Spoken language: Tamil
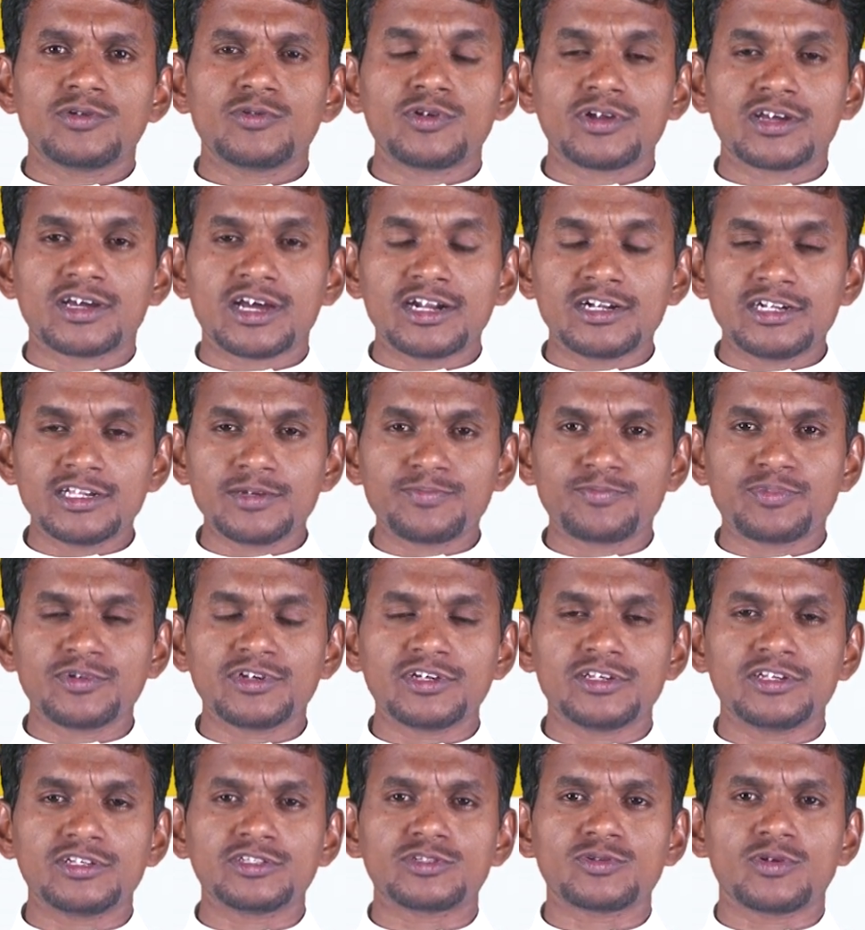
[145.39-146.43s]
ஒரு கண்டிப்பு
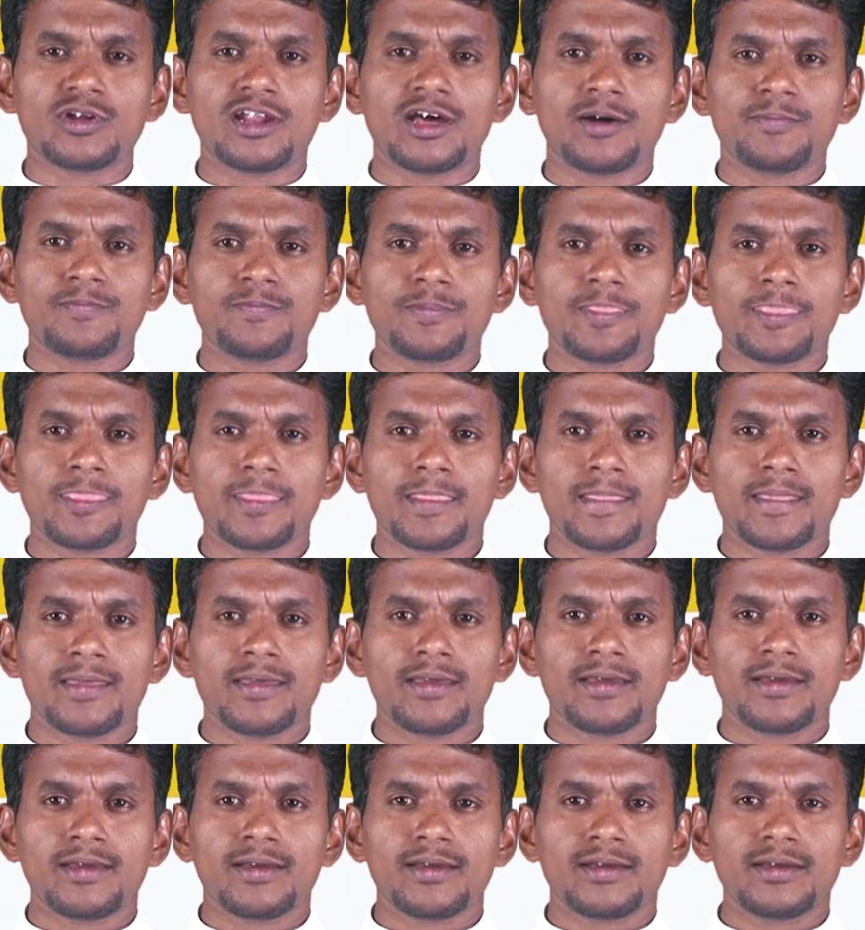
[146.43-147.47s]
என்று சொல்லலாம்
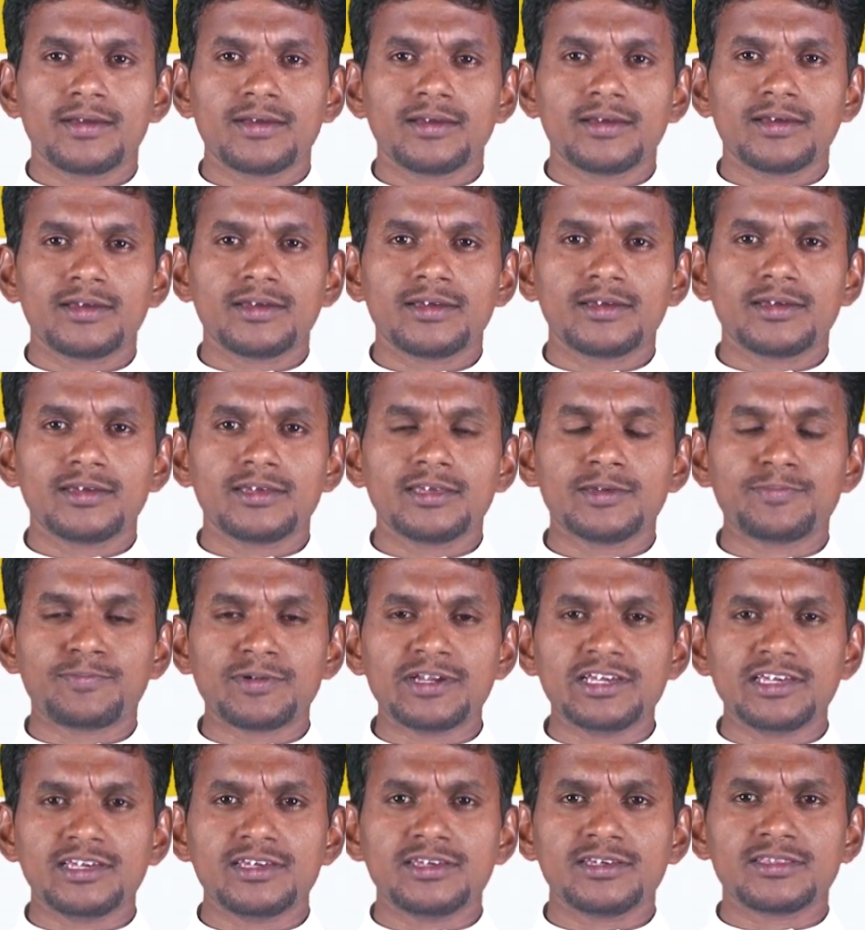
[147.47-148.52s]

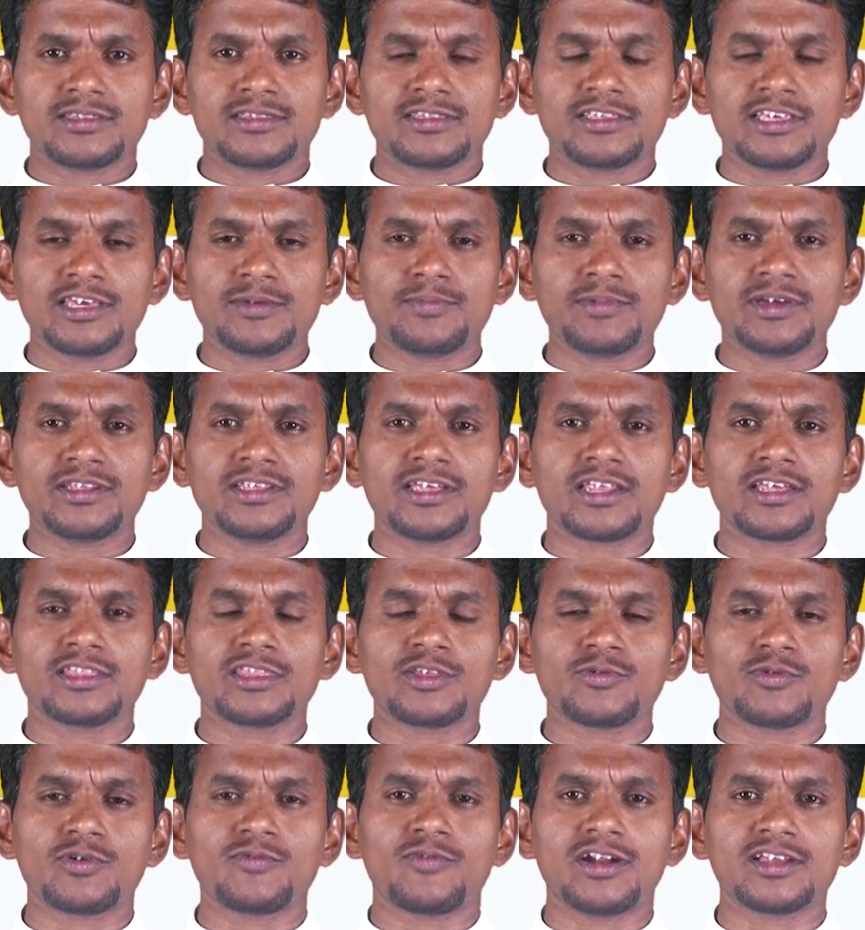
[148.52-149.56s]
இப்படி தீமை
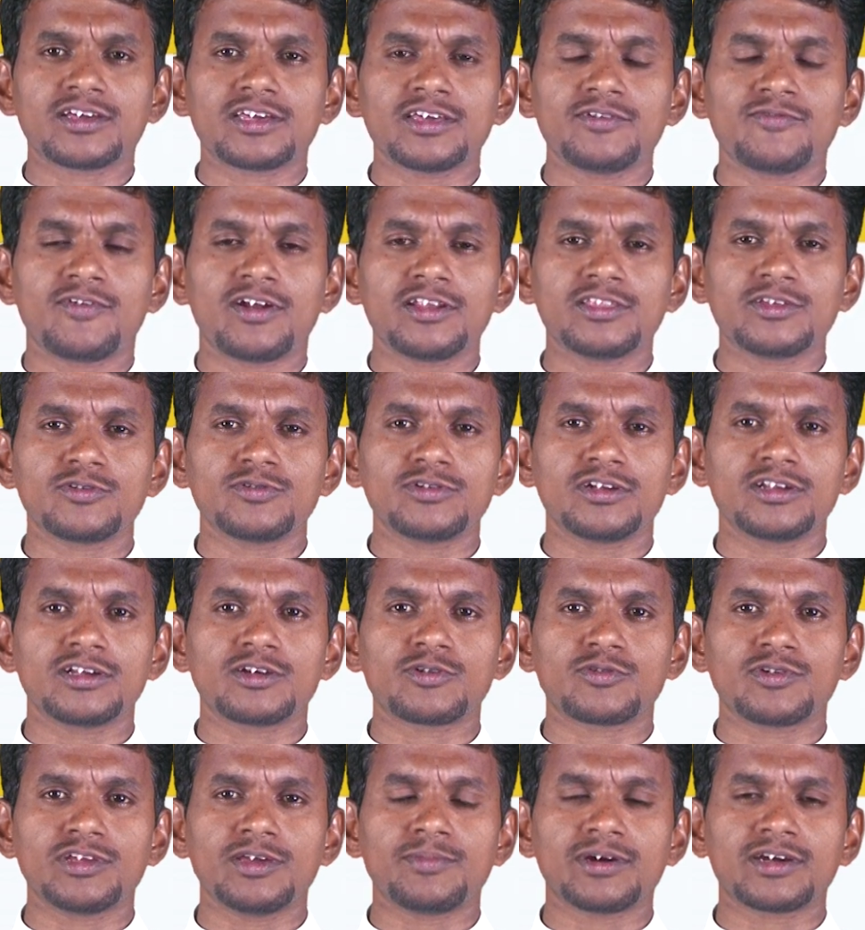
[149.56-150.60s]
நிறைந்த ஒரு வாழ்க்கை வாழ்ந்து
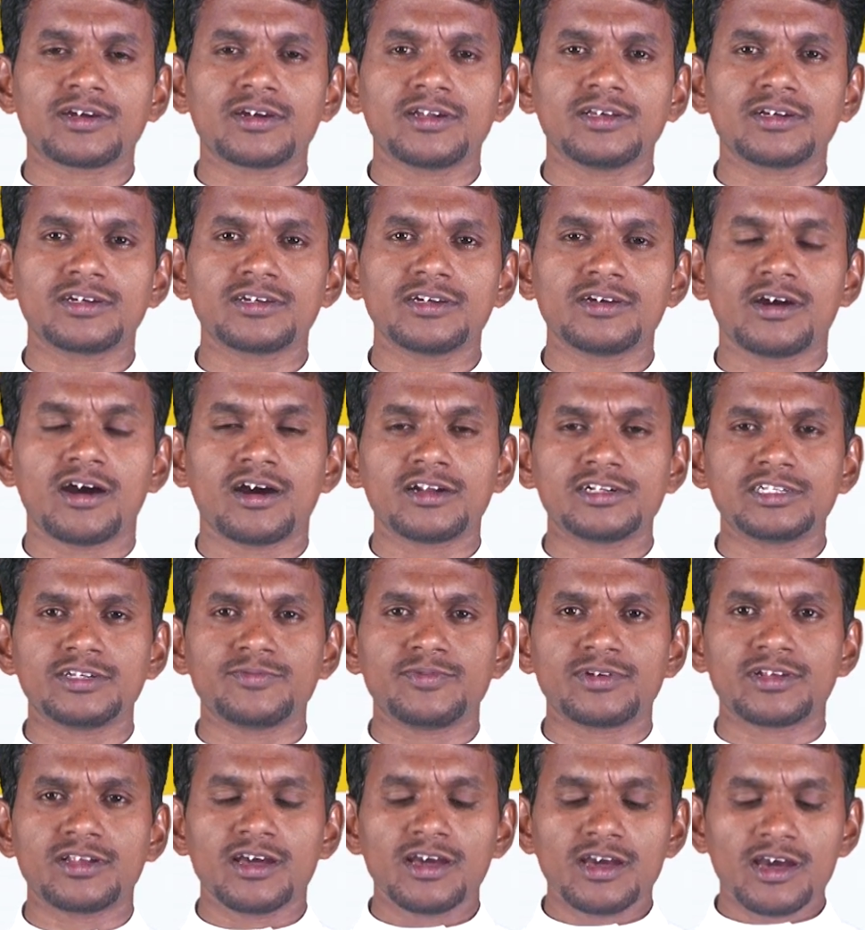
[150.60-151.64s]
கொண்டிருக்கக்கூடிய மக்களுக்கு
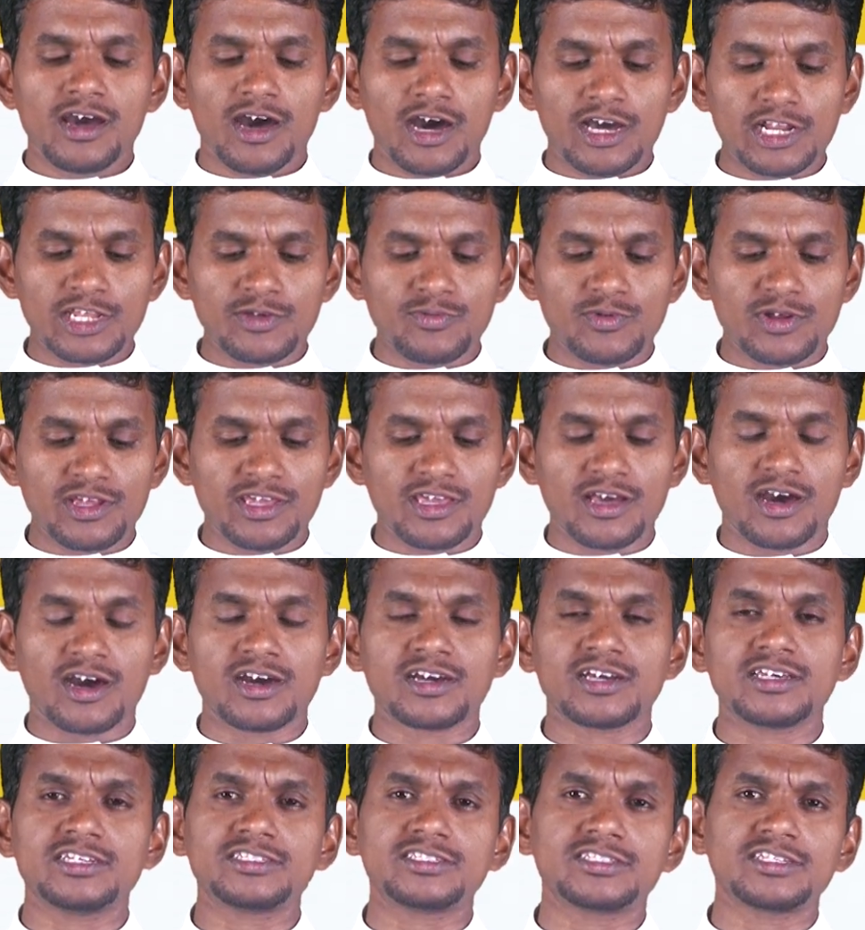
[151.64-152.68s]
ஆண்டவர்
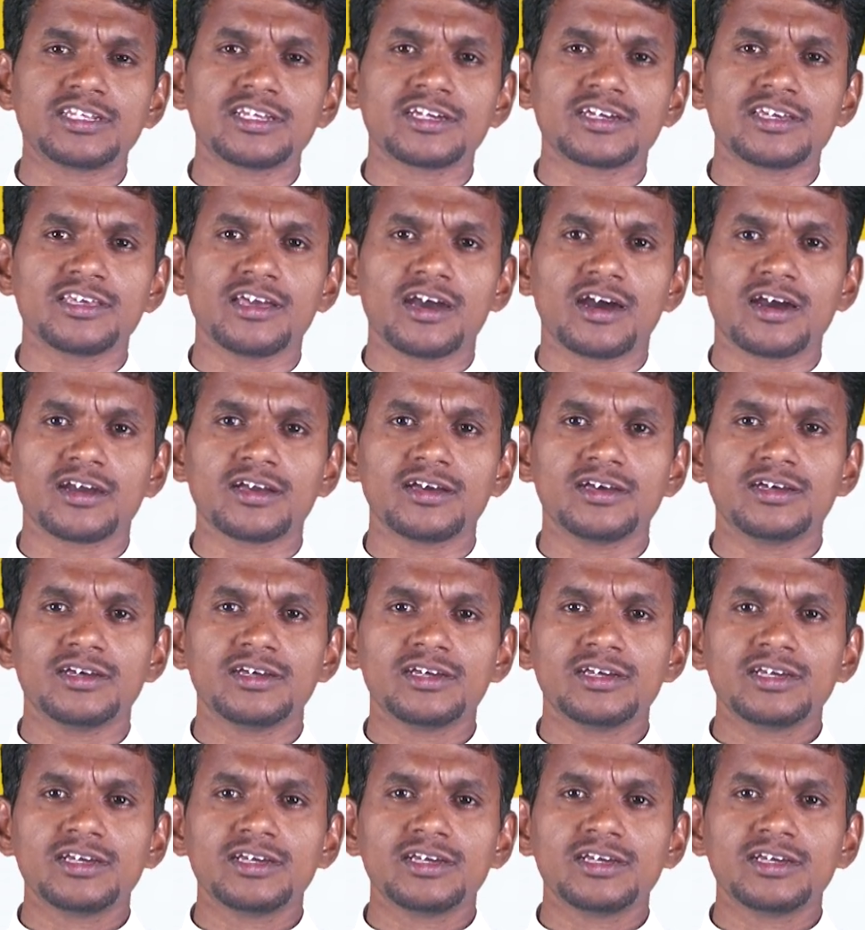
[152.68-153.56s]
அறிவுரையாக எச்சரிக்கையாக